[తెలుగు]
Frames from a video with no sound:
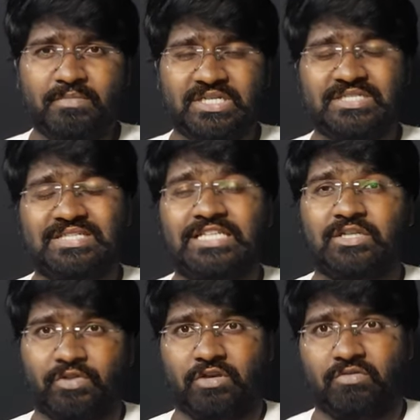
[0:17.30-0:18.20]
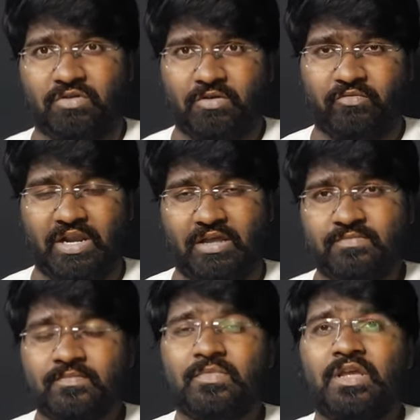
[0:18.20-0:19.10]
మిషన్ శాస్త్రవేత్తల వల్ల
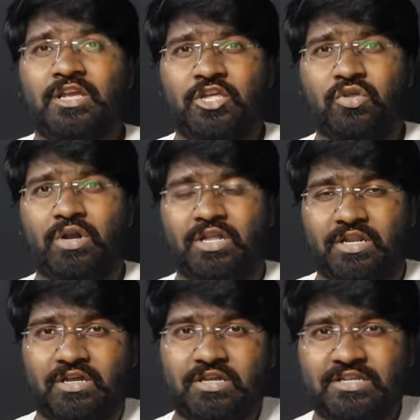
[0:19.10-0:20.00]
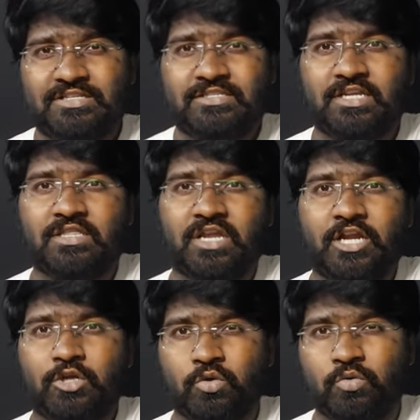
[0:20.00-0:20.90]
ఎందుకంటారా
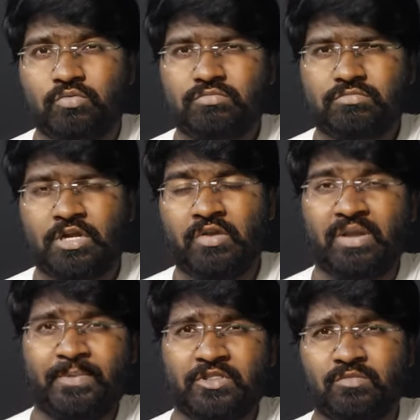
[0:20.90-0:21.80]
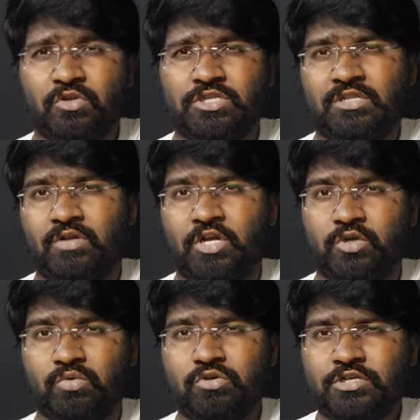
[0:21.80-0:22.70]
చంద్రయాన్ టూ రెండు వేల పంతొమ్మిదిలో
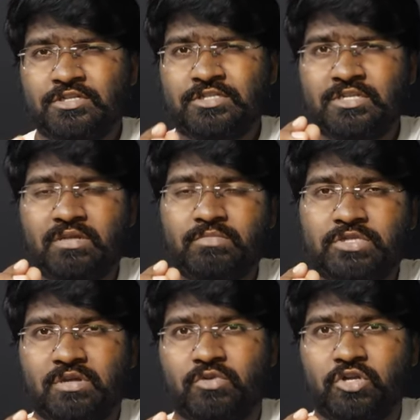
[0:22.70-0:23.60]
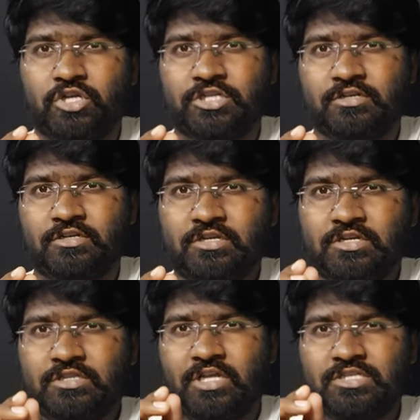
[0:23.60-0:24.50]
చంద్రయాన్ టూ చిన్న మిస్కమ్యూనికేషన్
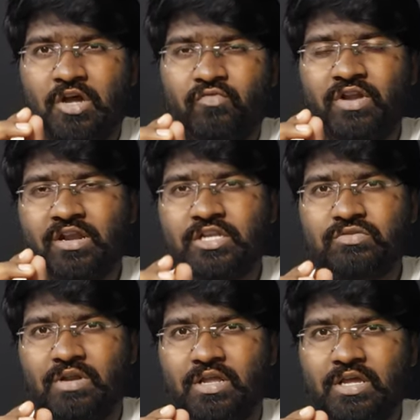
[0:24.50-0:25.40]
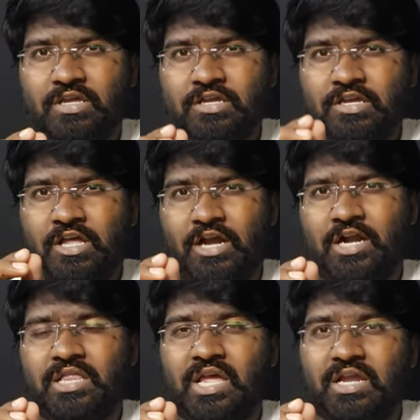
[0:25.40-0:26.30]
దాని సాఫ్ట్వేర్ గ్లిచ్ వల్ల
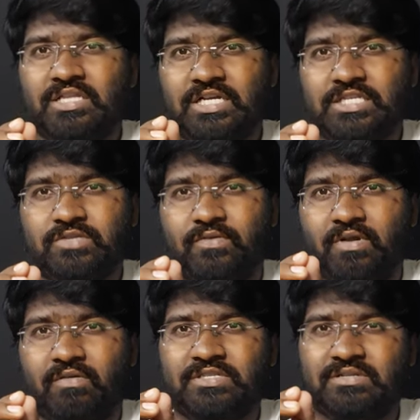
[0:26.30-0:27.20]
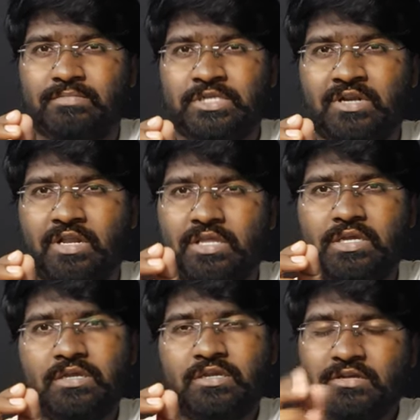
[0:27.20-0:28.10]
అక్కడ దాకా వెళ్ళి సక్సెస్ఫుల్ అవ్వాల్సిన మిషన్ అనేది
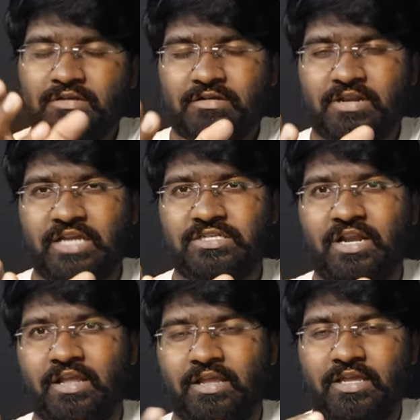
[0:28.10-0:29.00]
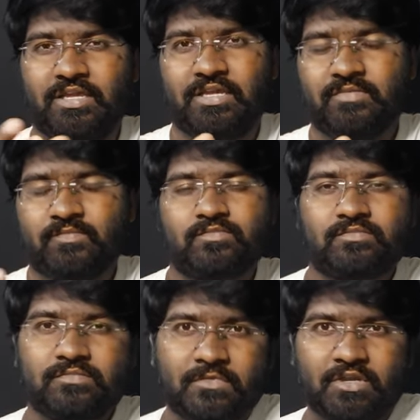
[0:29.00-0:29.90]
క్రాష్ ల్యాండింగ్ అయ్యి
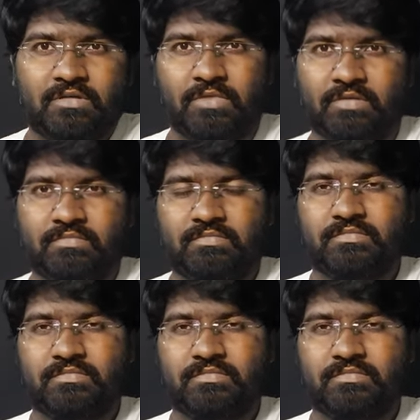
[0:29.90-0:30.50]
మనం